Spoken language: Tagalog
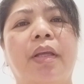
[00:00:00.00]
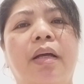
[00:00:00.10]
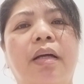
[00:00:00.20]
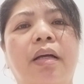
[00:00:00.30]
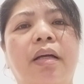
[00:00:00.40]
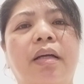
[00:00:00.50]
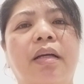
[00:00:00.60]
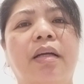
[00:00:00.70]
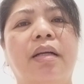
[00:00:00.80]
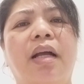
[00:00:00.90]

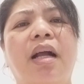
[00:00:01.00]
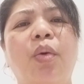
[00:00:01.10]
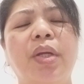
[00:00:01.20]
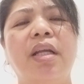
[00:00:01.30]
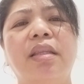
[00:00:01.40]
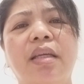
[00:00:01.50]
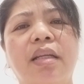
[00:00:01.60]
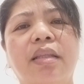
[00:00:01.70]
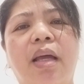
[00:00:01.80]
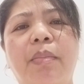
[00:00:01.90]
uh, gagawin natin
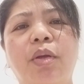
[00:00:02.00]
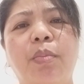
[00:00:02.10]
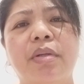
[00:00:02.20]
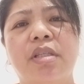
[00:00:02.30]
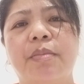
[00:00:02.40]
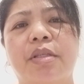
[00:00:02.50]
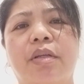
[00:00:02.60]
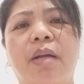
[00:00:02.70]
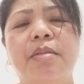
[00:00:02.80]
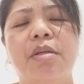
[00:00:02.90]
ng tama yung
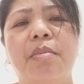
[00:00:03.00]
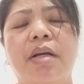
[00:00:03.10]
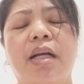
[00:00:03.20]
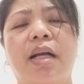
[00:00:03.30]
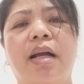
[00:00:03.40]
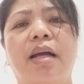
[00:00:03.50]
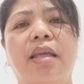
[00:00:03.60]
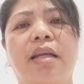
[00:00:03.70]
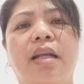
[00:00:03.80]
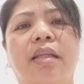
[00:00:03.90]
pag-subscribe sa mga
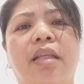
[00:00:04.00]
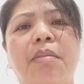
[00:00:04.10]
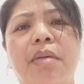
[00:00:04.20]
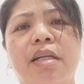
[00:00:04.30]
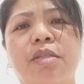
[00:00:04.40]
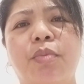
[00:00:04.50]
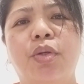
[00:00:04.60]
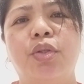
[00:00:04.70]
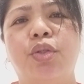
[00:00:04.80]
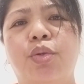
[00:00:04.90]
kagaya natin, mga small
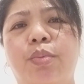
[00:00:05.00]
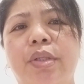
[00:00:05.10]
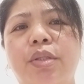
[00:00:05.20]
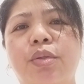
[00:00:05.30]
YouTubers.